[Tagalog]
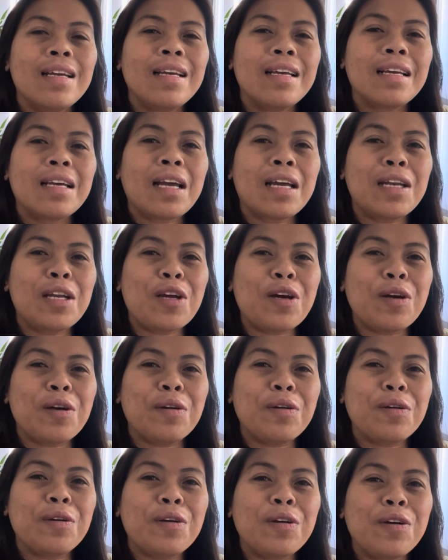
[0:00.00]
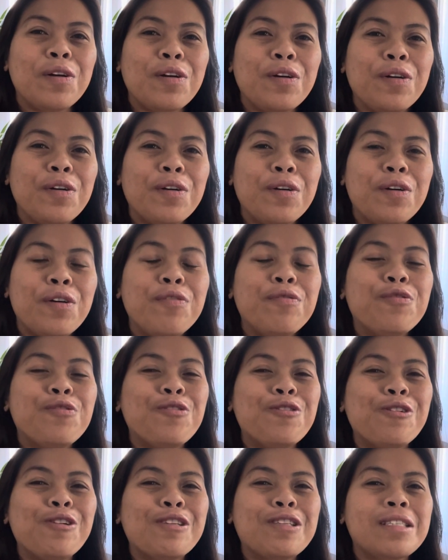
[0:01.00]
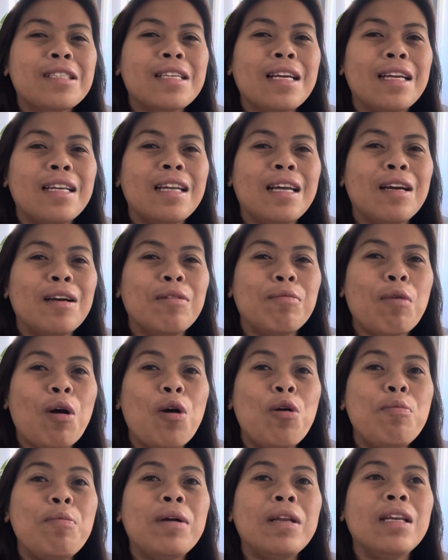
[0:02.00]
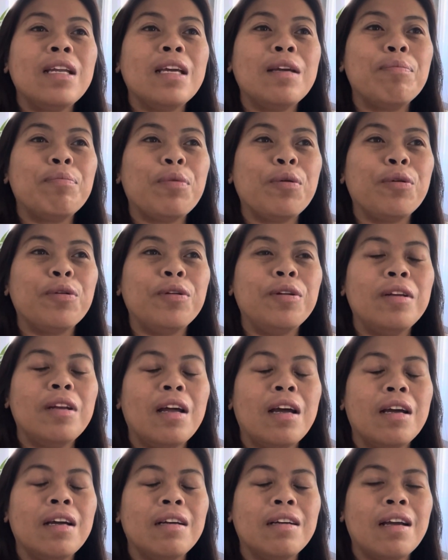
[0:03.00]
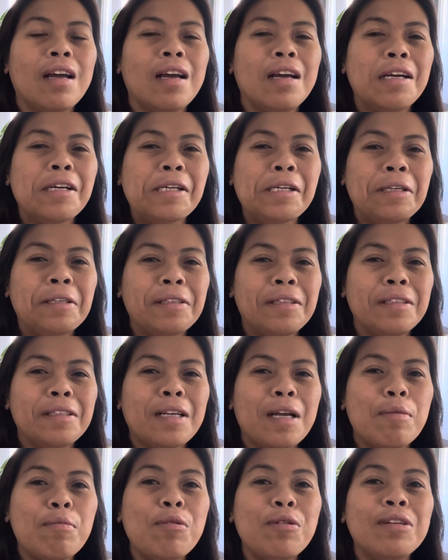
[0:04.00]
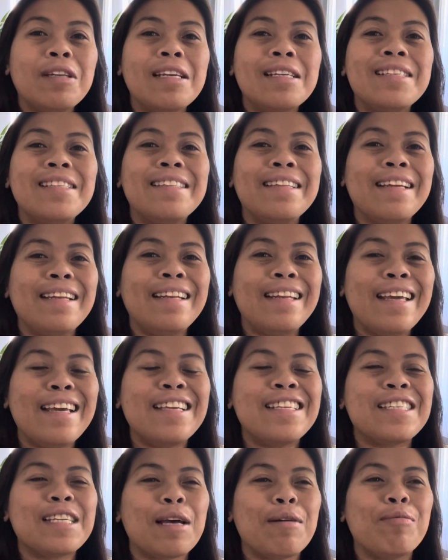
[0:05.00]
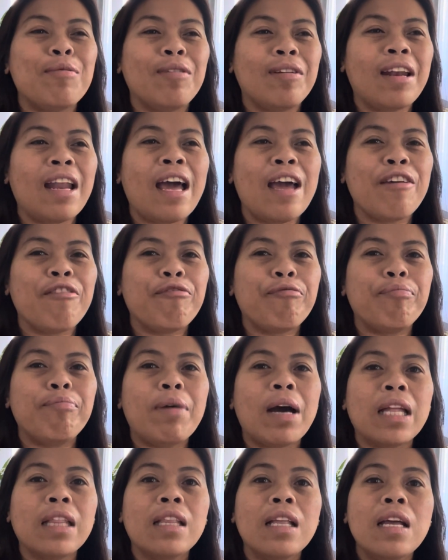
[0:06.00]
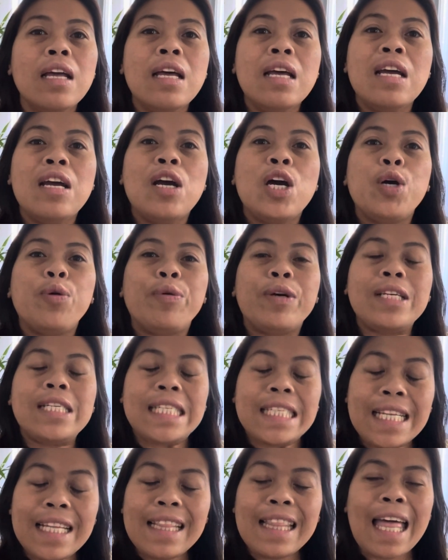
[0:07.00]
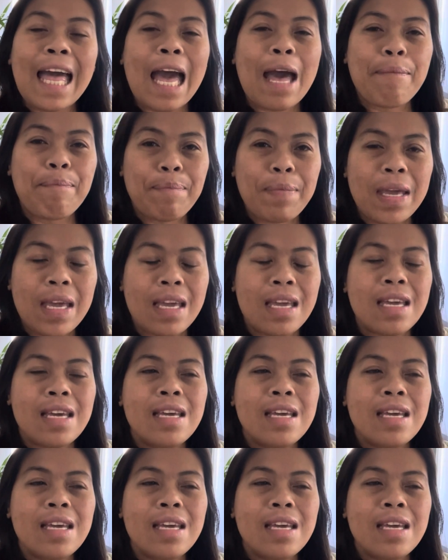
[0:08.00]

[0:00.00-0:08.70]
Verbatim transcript: kanang of course kanang mao man ni pod ang ang among destiny sa among life but we're still happy